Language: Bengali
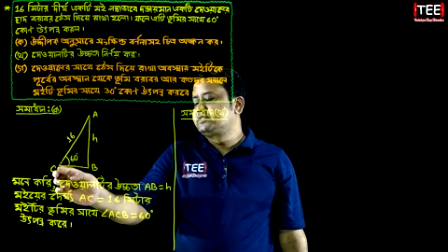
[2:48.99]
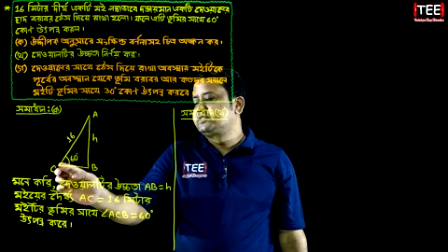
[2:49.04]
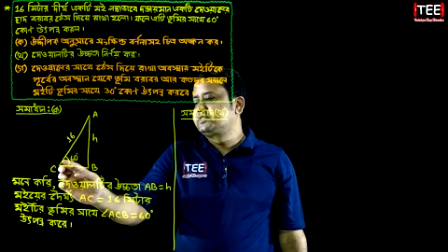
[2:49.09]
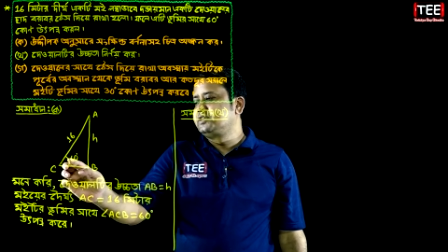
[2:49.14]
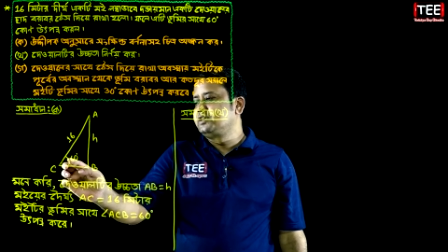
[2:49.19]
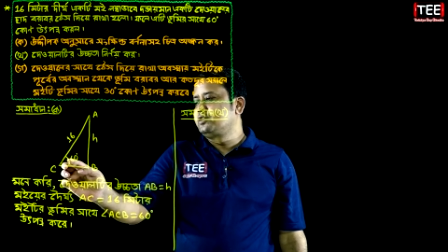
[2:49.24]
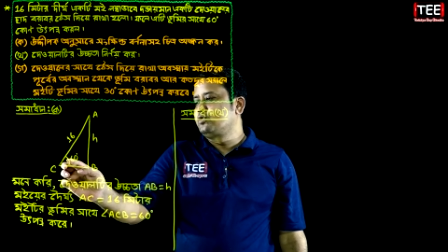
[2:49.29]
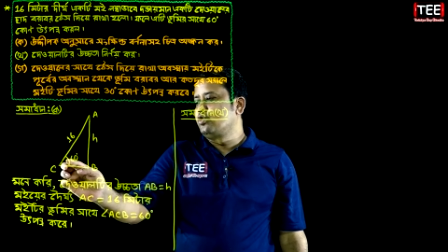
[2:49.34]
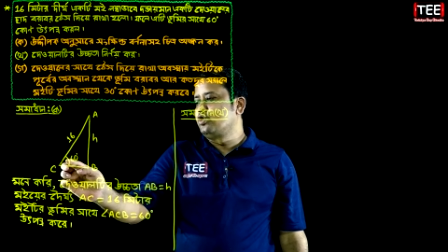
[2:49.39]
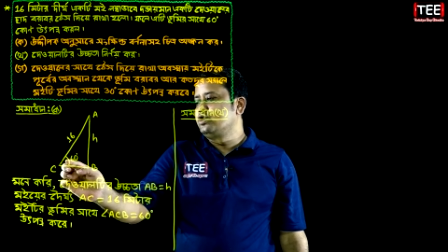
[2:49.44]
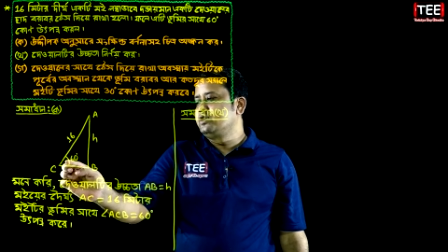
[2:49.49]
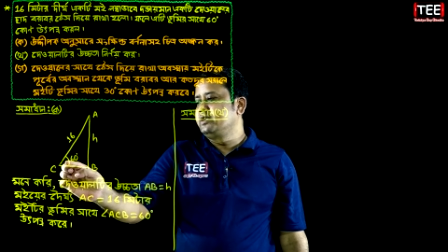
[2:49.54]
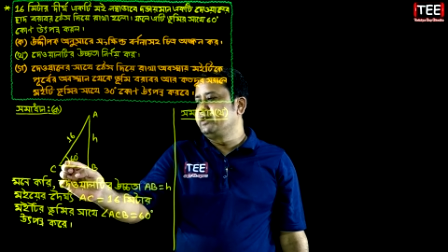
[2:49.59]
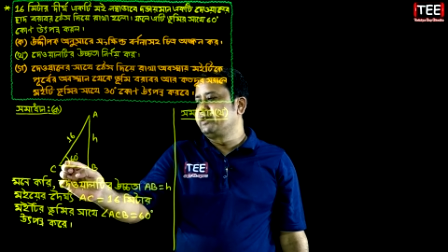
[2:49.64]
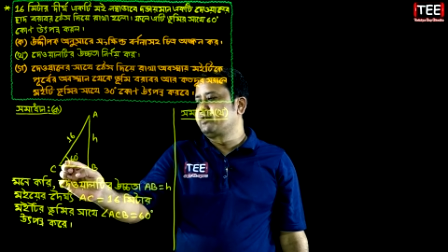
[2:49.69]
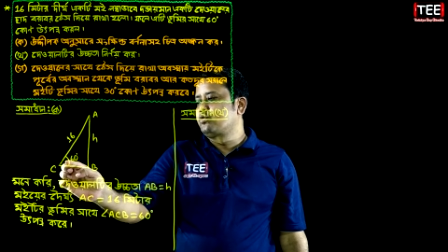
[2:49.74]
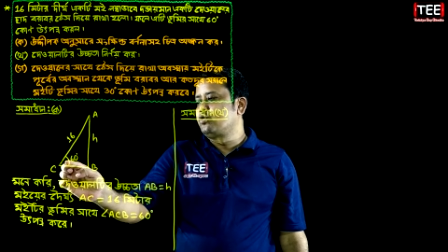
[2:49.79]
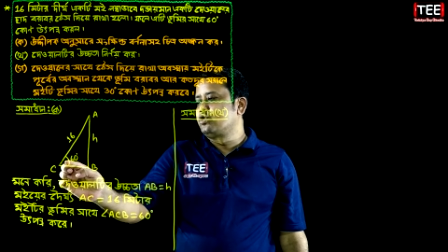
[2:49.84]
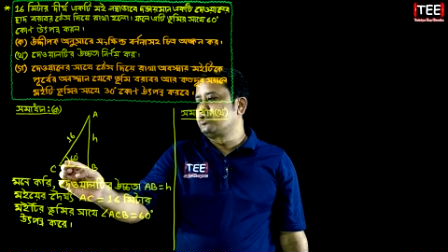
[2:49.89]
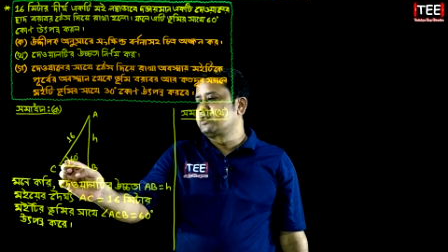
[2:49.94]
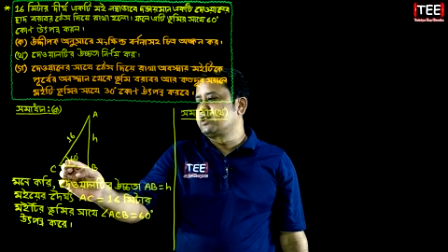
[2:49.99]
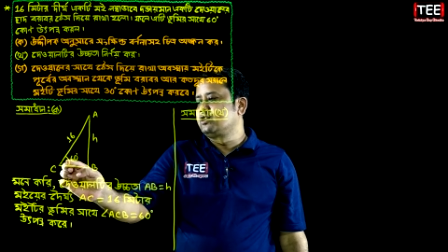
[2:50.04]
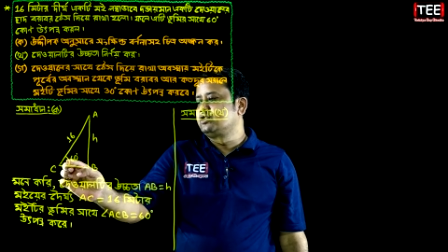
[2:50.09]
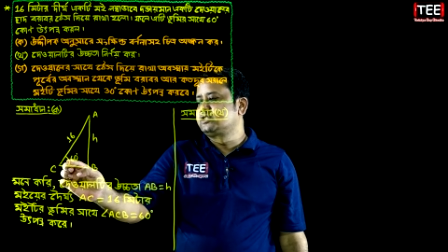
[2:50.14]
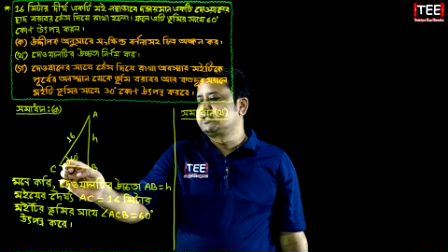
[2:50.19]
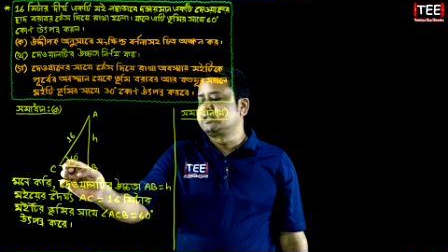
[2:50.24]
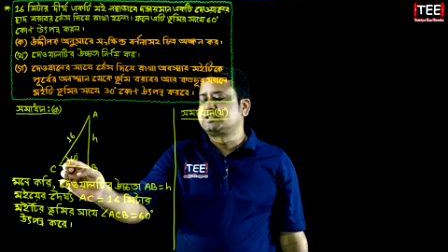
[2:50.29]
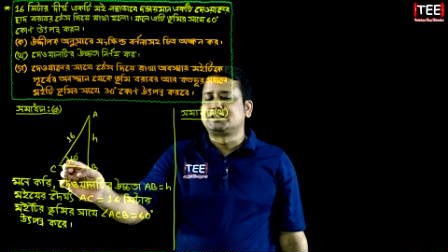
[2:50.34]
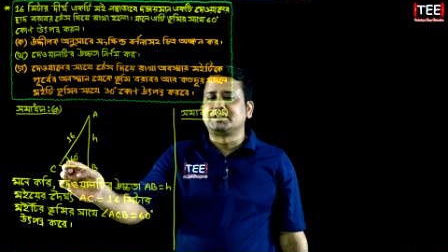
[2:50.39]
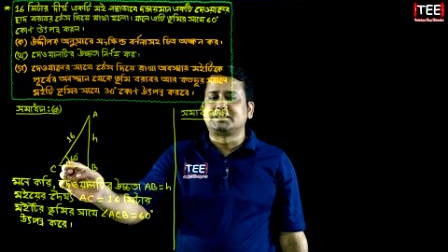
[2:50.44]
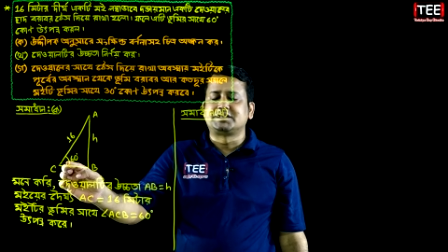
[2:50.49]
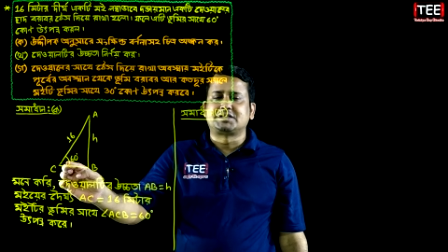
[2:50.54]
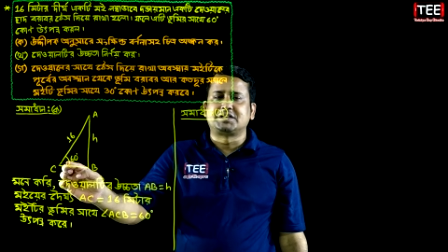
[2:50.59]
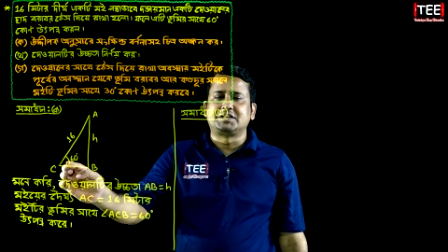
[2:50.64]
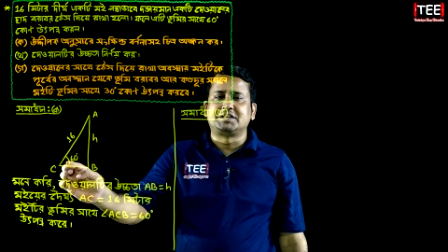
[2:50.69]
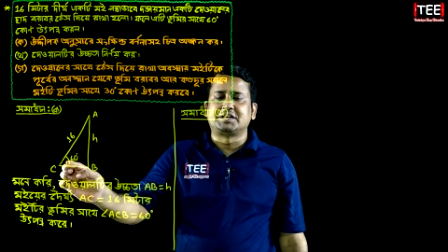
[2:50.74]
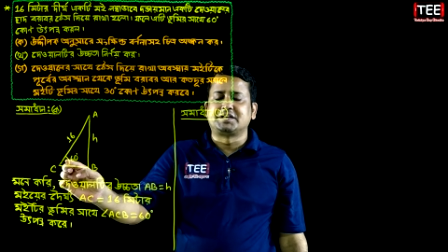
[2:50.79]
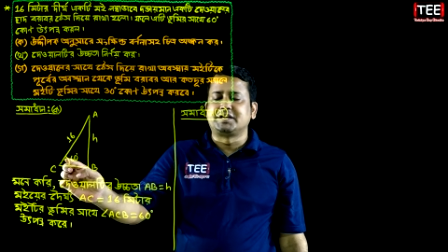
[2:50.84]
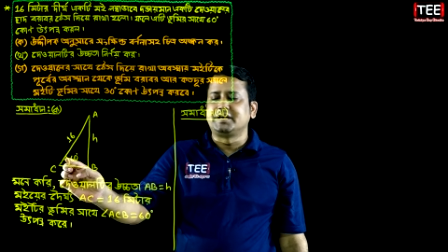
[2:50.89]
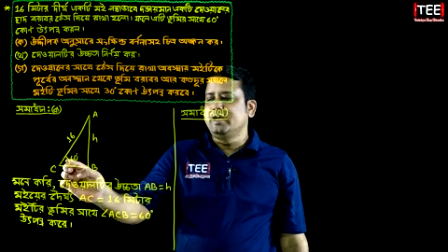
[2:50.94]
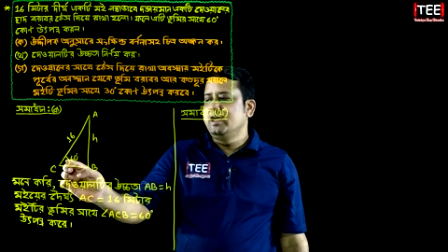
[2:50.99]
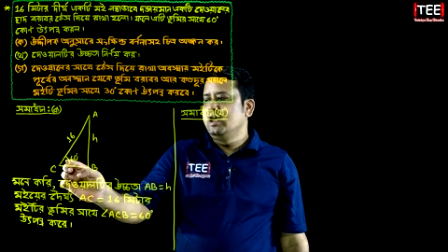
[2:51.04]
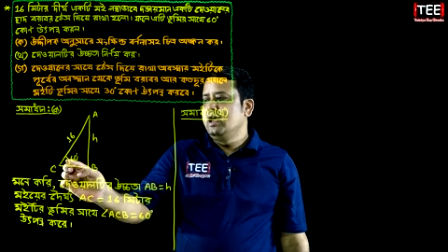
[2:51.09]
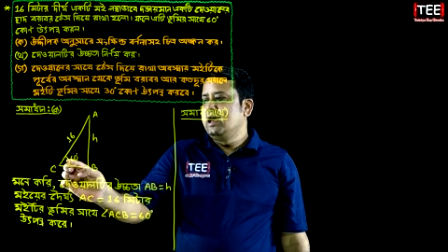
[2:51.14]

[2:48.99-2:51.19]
সি কোনটা হচ্ছে সিক্সটি ডিগ্রি